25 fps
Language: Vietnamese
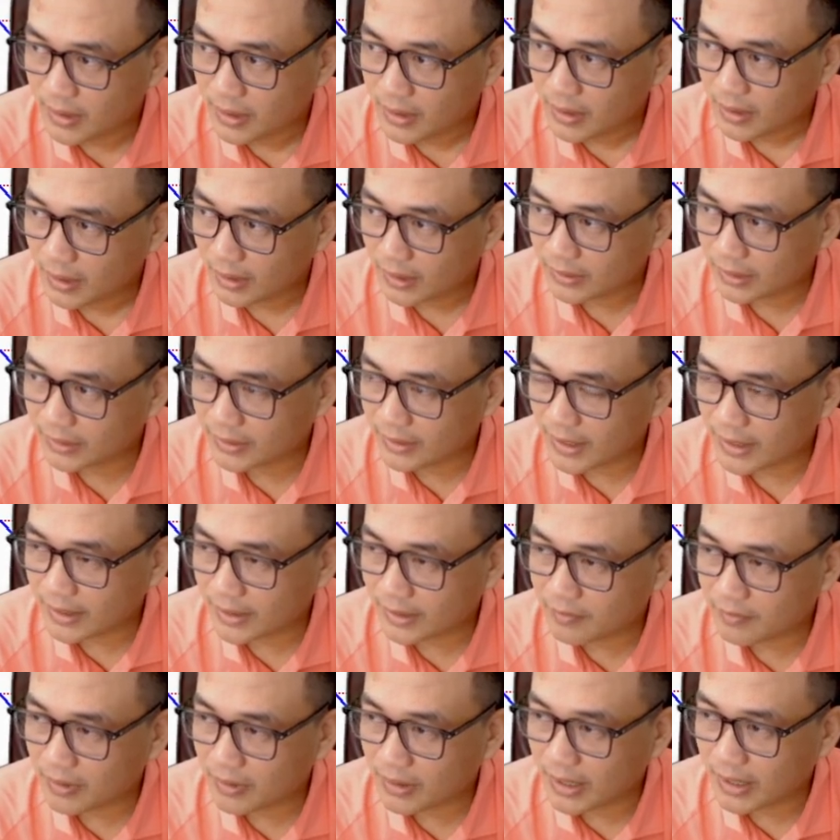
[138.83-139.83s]
À, thành ra
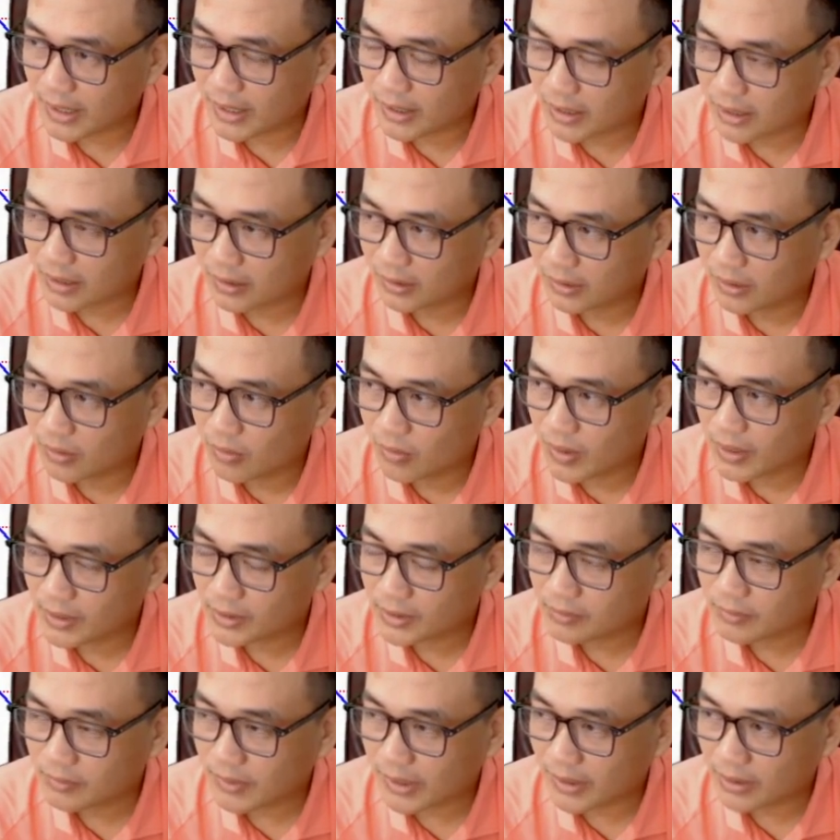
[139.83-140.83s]
cái vấn đề cần lưu ý
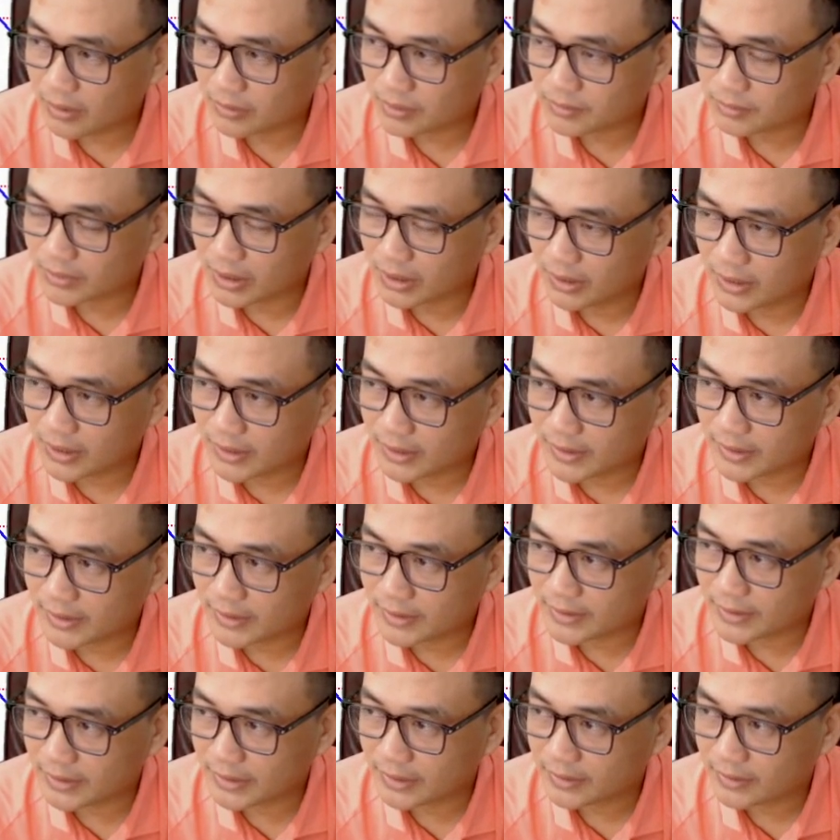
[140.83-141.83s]
trong giai đoạn sắp tới là gì
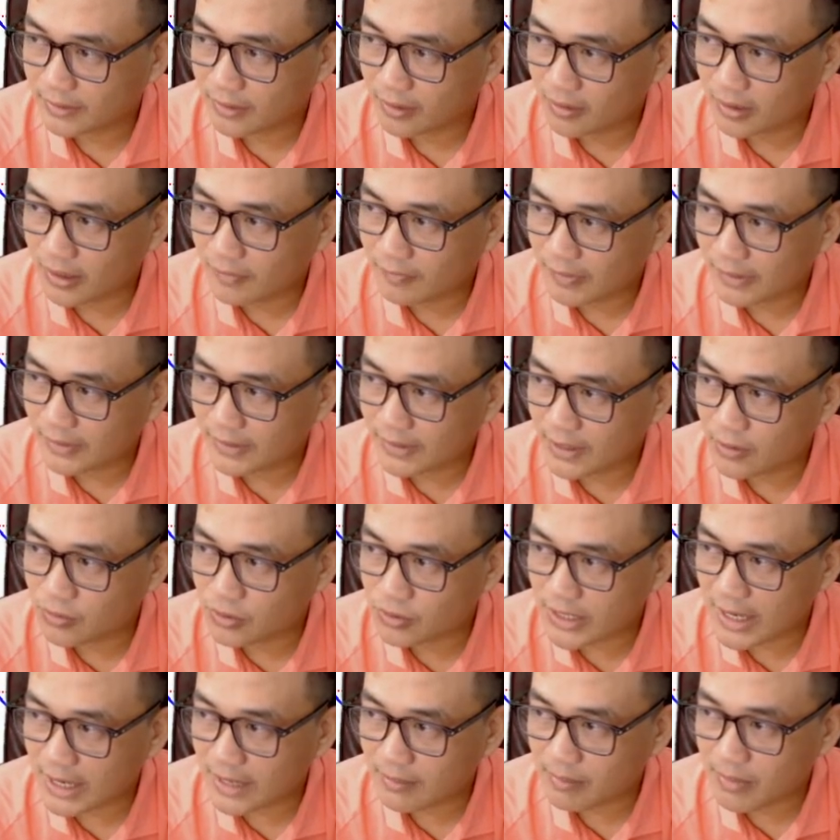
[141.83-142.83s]
anh chị? Đó là phải
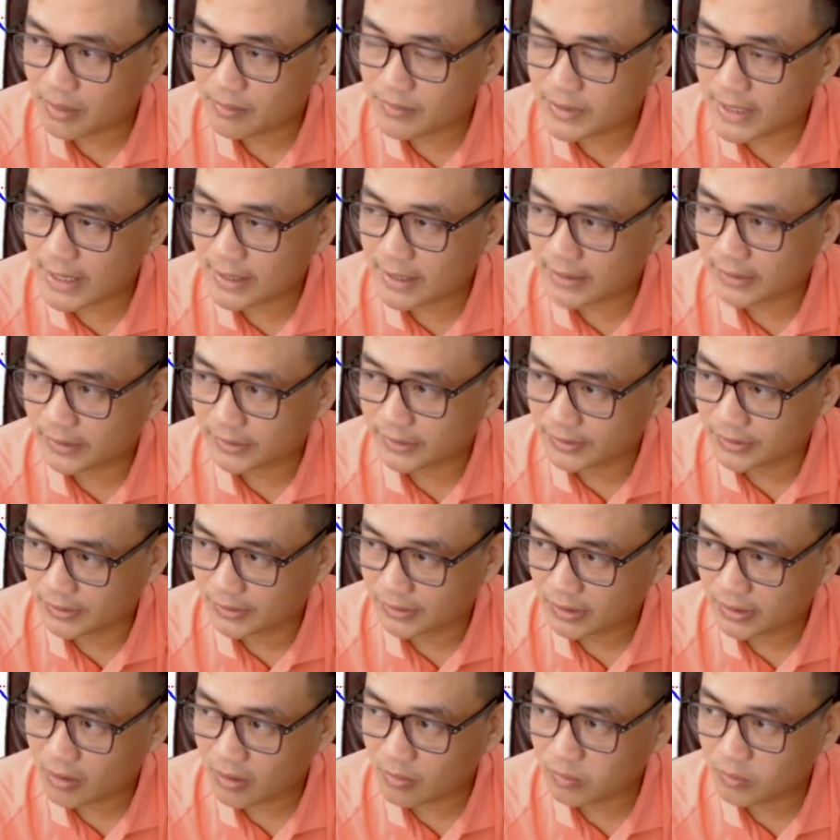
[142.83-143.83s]
theo sát bám sát thị
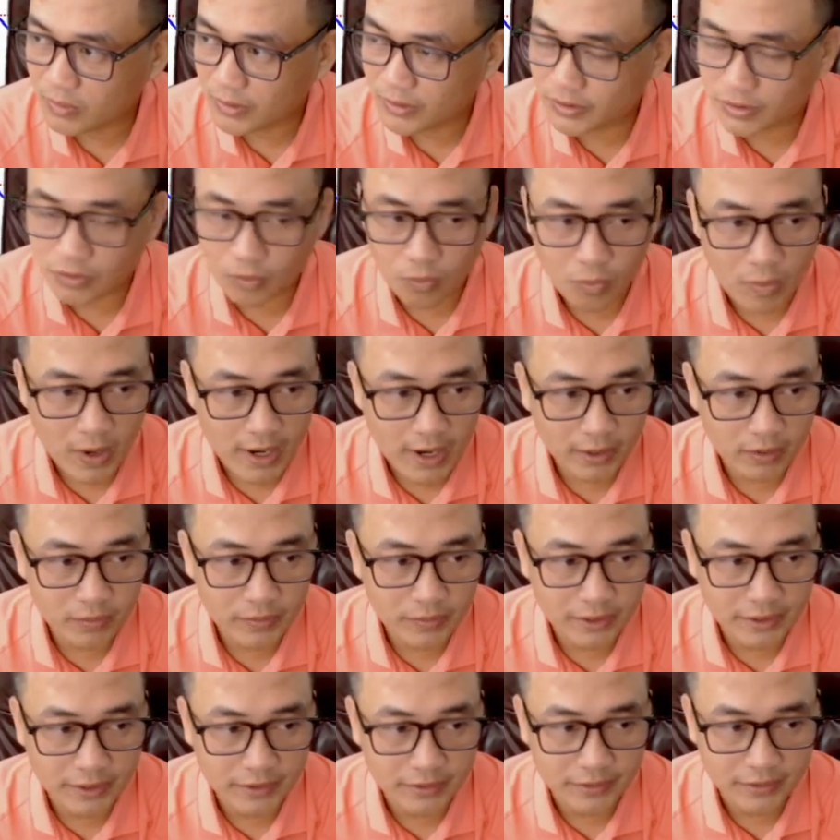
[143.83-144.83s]
trường, không được chủ quan đối
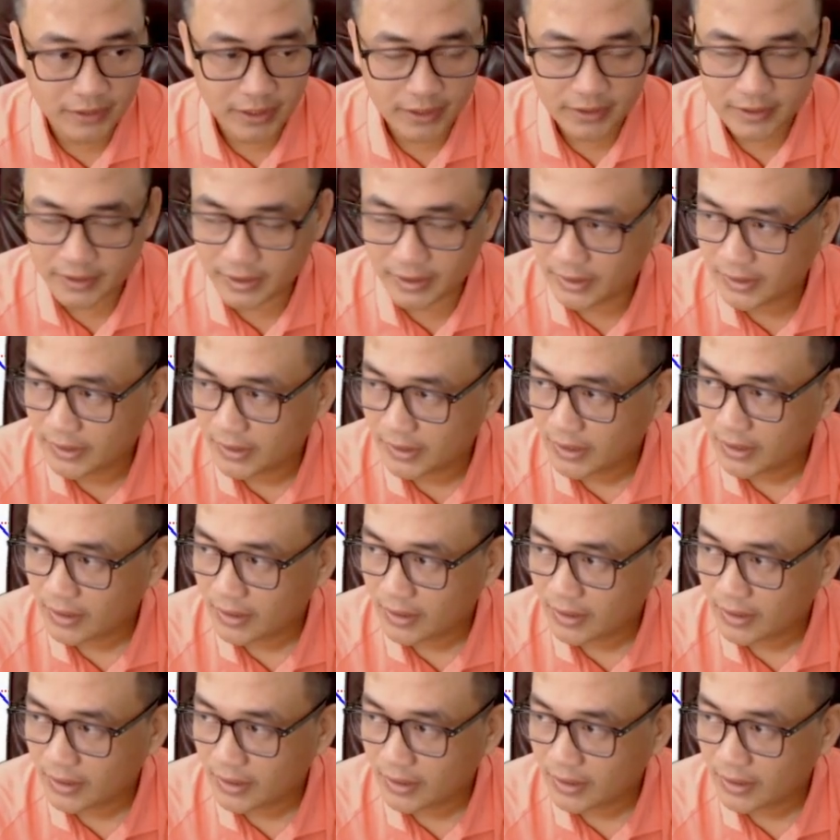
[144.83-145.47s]
với thị trường nha anh chị.